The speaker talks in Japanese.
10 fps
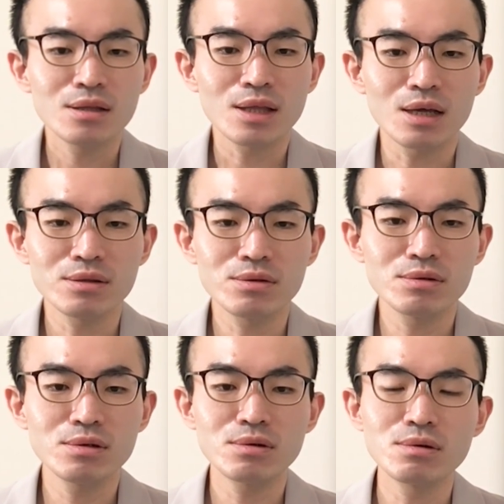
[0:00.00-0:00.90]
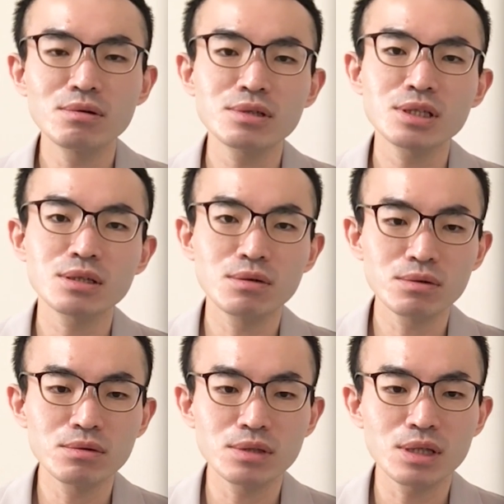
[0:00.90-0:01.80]
担当療法士ご
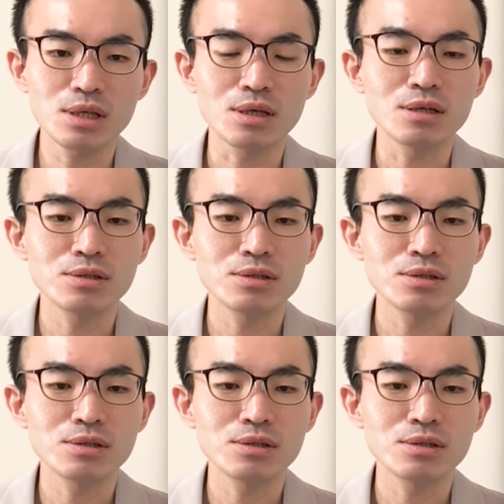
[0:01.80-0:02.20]
とに